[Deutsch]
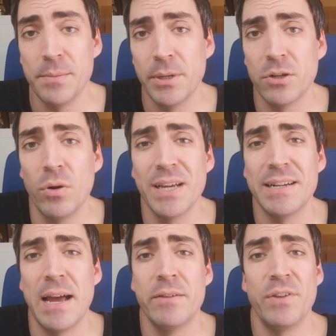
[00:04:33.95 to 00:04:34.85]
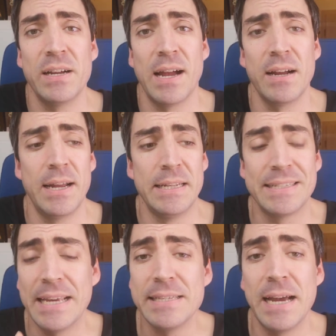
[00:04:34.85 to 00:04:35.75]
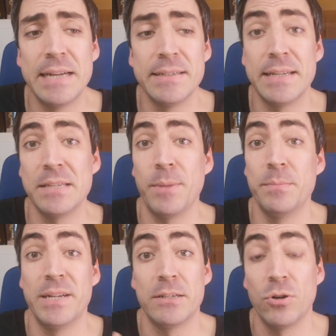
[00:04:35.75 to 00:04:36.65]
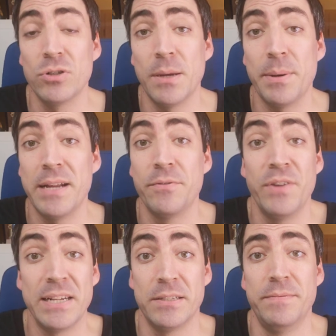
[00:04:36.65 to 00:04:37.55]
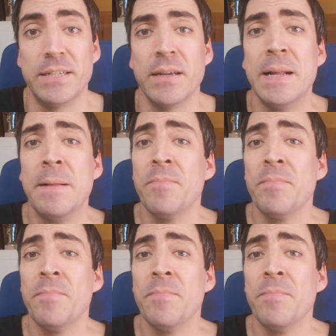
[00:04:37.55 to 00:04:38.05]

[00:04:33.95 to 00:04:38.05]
die Betreuerin einfach gar kein Interesse hatte, dass man mit der Doktorarbeit fertig wird.